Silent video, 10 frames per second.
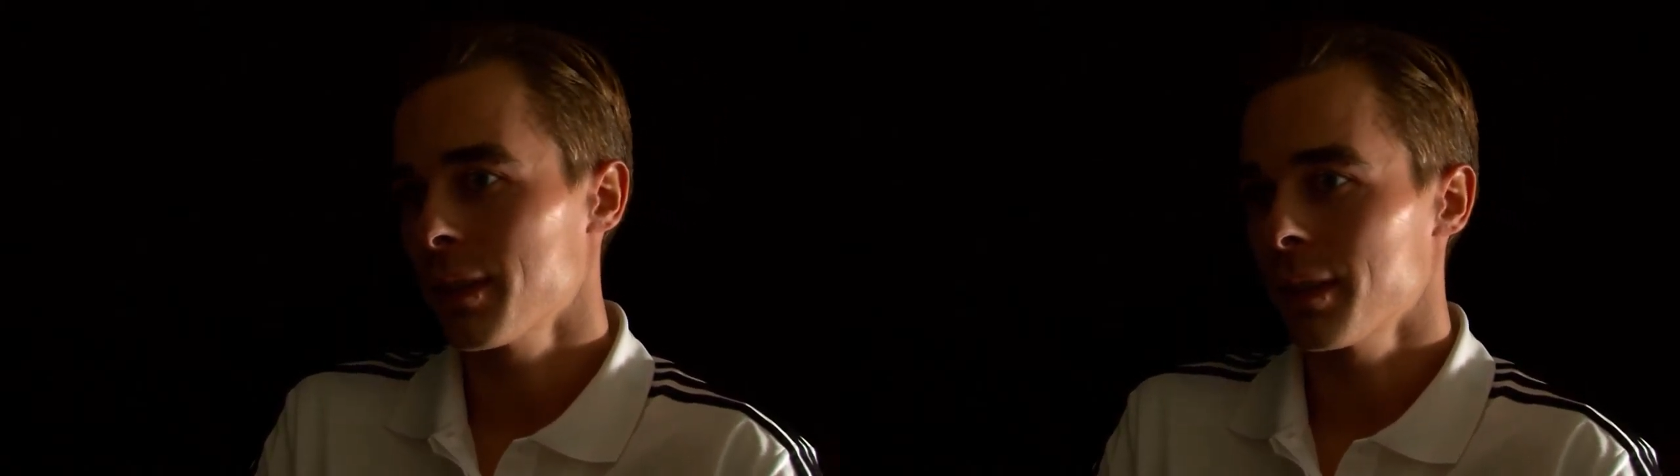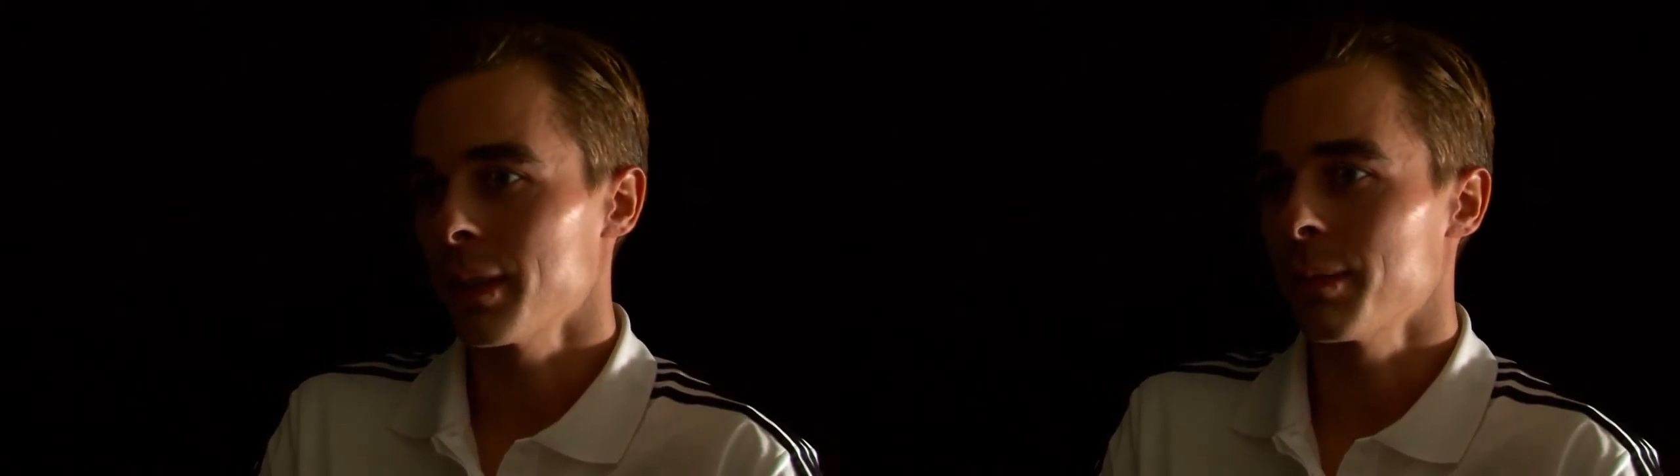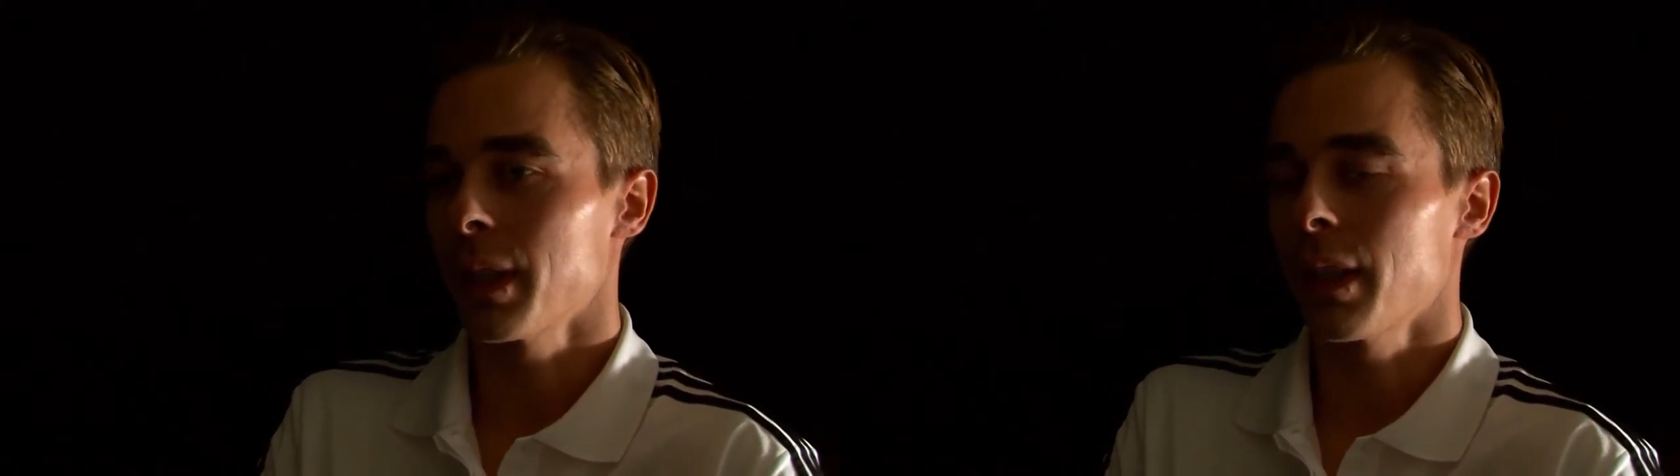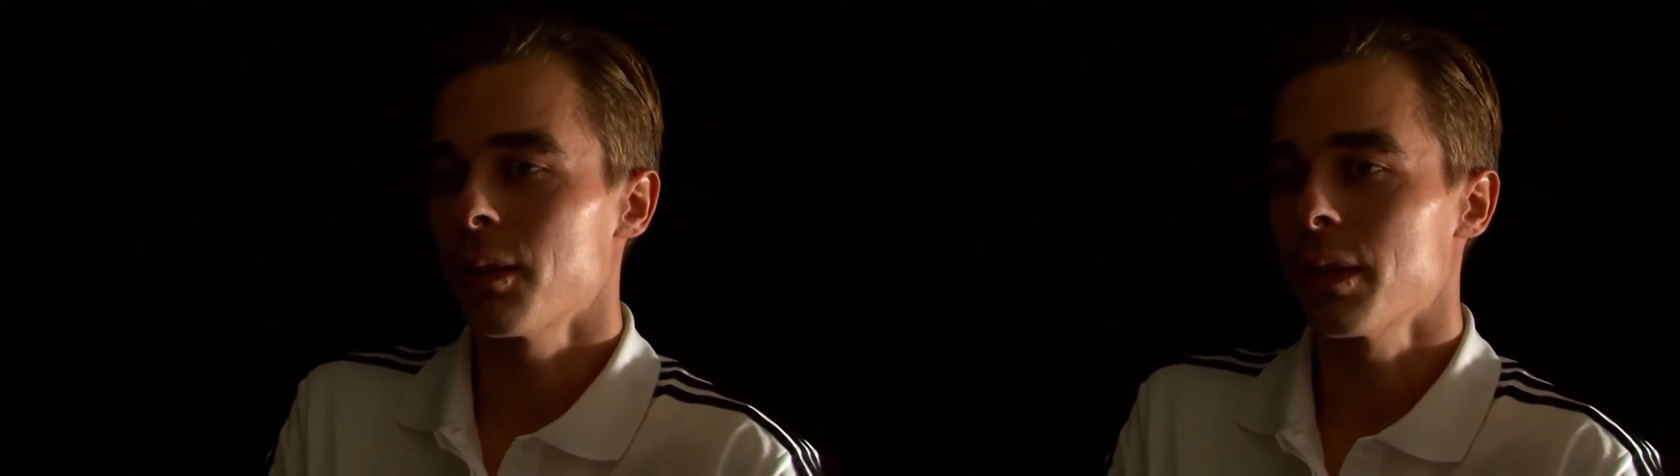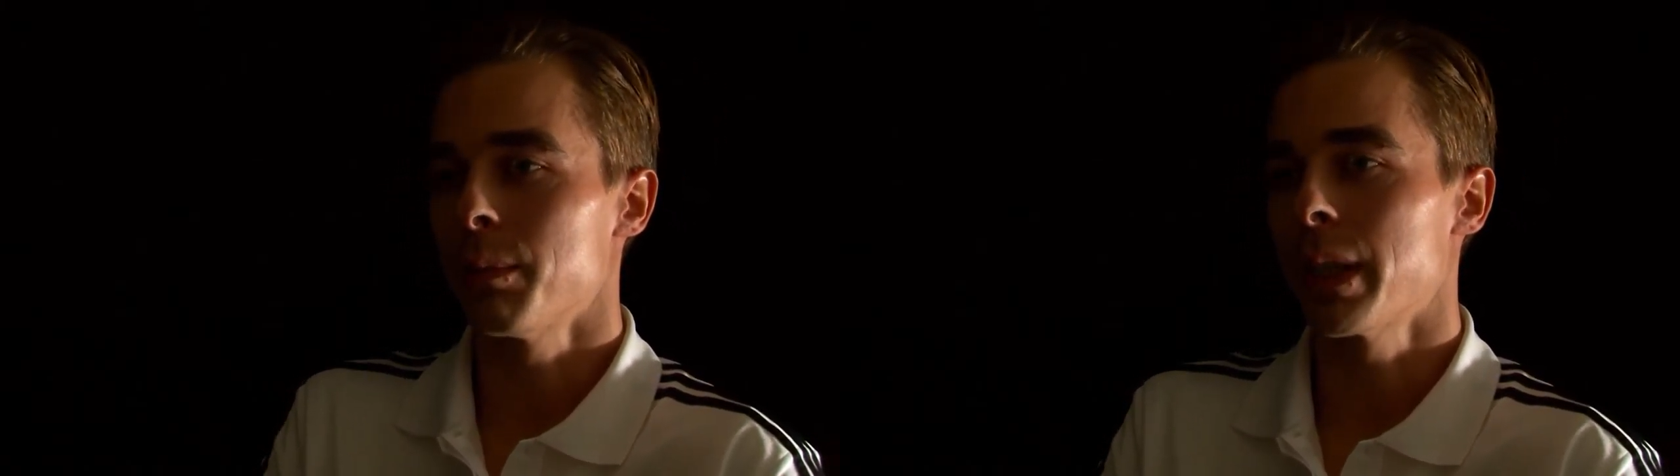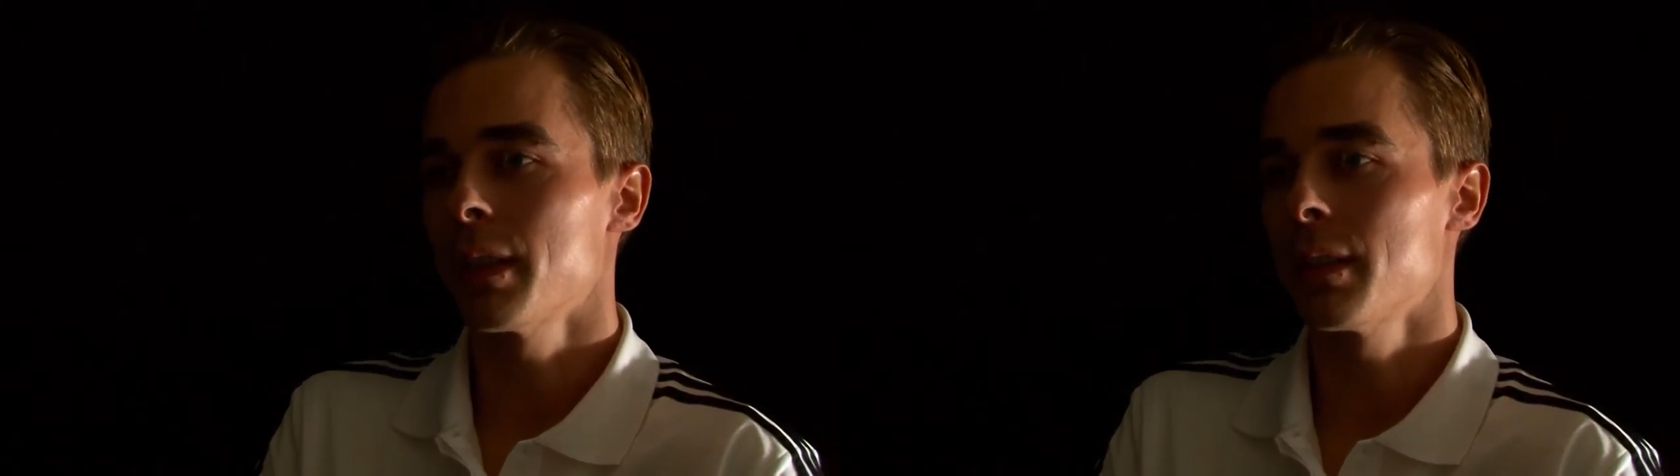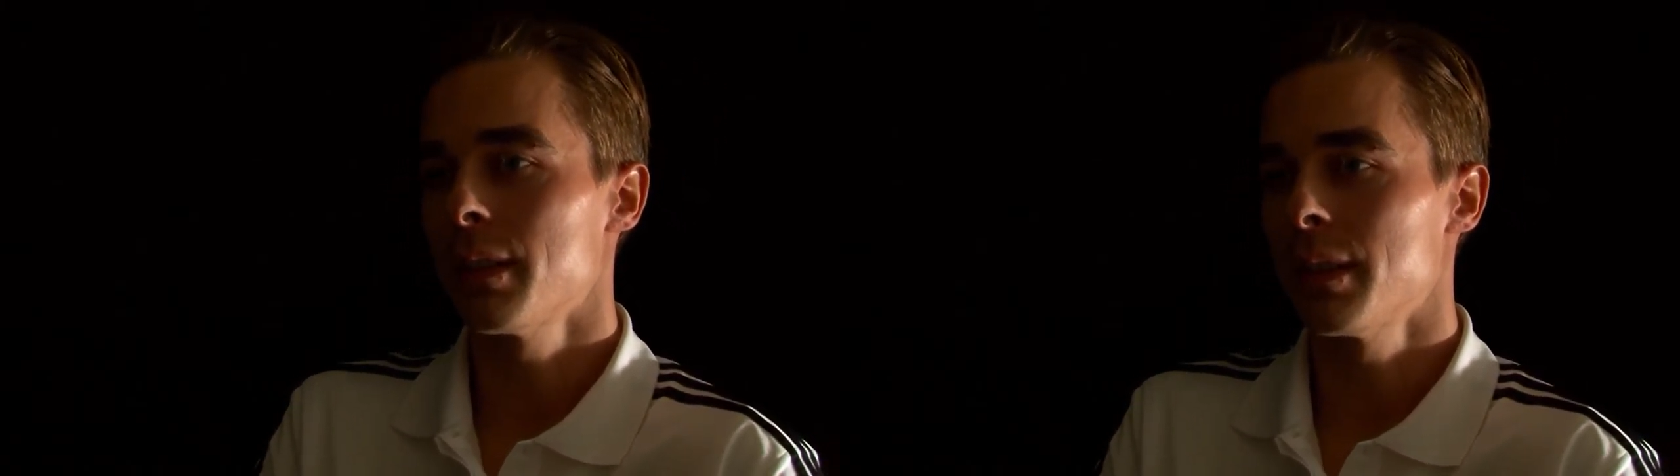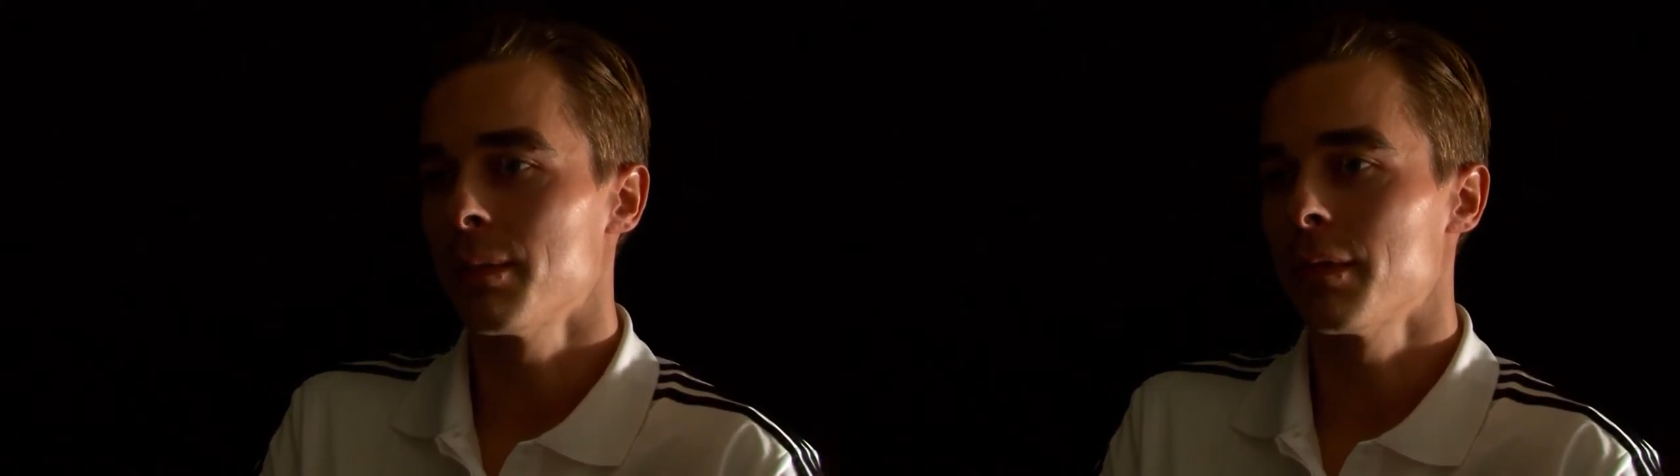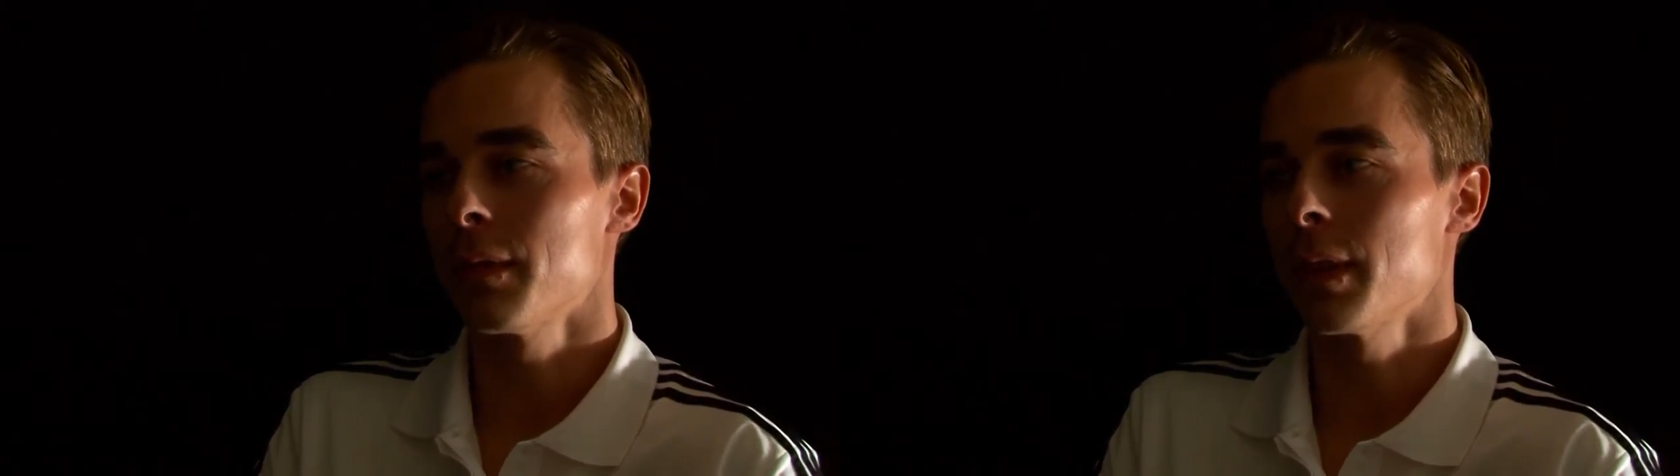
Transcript: ähm, gerade auch in Bayern, die dem,